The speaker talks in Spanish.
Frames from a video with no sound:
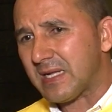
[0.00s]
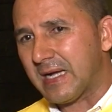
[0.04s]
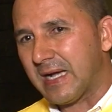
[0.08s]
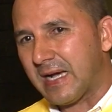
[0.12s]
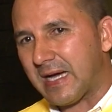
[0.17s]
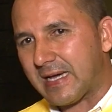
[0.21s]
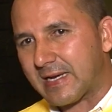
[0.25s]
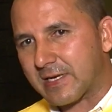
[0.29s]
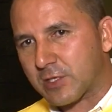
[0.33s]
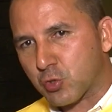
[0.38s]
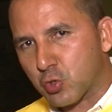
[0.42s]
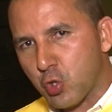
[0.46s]

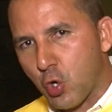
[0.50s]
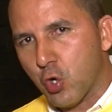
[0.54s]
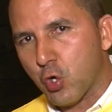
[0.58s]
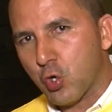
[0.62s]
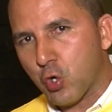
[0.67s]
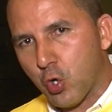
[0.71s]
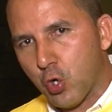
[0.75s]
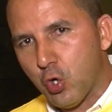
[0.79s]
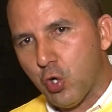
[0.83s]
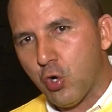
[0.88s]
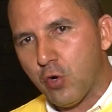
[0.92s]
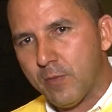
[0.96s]
Cartón
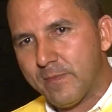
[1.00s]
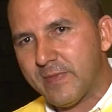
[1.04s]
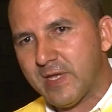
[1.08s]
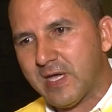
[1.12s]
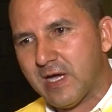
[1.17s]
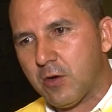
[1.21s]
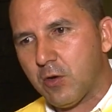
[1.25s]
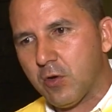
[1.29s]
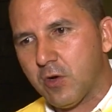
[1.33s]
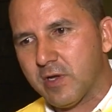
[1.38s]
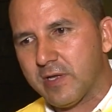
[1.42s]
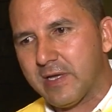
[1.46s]

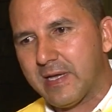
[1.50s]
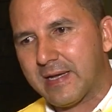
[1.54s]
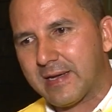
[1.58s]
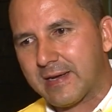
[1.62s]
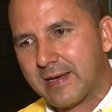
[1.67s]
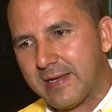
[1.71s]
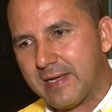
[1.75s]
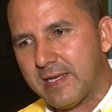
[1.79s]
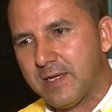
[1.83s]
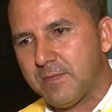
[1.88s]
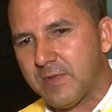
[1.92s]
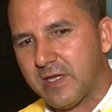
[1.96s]
Colombia hoy en
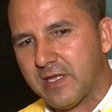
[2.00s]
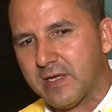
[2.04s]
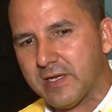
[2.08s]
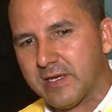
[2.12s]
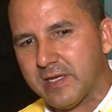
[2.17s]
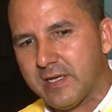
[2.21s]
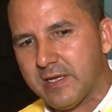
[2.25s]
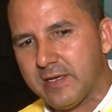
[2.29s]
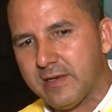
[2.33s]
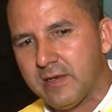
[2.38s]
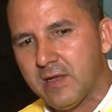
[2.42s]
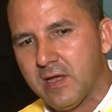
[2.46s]
Calima
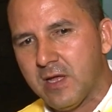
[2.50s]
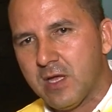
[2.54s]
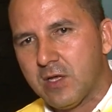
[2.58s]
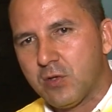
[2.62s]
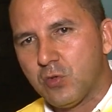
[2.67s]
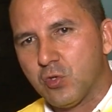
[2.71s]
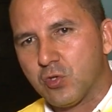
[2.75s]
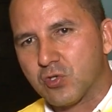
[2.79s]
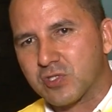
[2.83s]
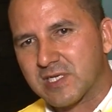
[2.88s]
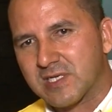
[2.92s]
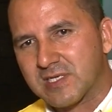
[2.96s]
Darién
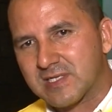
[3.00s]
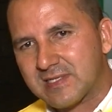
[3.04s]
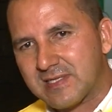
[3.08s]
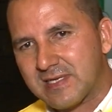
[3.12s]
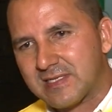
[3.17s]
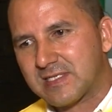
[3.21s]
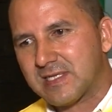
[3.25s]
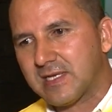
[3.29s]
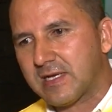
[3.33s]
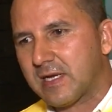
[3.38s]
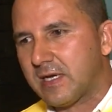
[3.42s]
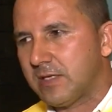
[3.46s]
nos
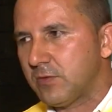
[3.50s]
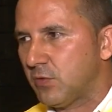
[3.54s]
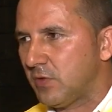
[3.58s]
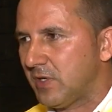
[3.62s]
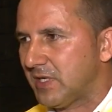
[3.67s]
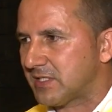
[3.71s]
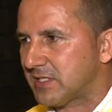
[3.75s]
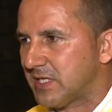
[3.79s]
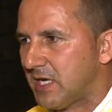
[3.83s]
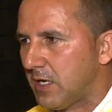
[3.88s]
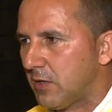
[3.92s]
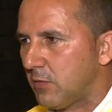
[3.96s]
está secando
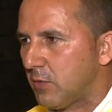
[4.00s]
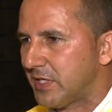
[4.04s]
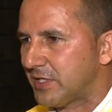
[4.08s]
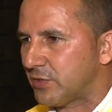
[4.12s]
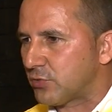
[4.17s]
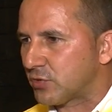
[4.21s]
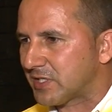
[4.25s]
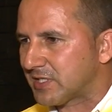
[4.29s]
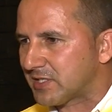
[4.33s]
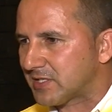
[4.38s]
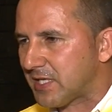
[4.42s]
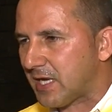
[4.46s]
las aguas,
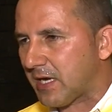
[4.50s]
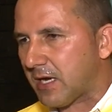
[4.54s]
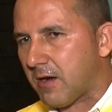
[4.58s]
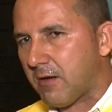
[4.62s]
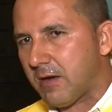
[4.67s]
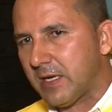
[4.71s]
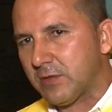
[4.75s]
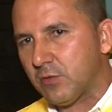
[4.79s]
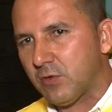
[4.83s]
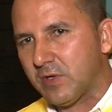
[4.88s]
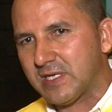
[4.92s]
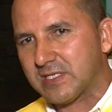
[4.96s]
nos está
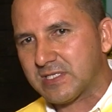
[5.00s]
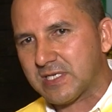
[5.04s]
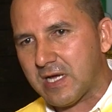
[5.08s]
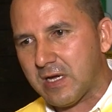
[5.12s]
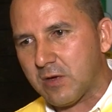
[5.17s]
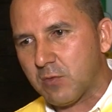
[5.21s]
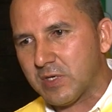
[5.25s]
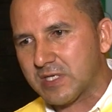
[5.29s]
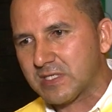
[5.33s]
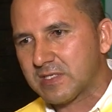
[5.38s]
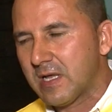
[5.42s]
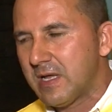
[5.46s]
acabando las
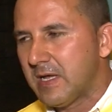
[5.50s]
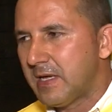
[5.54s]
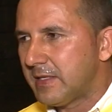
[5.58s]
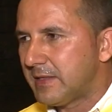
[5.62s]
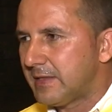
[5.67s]
aguas.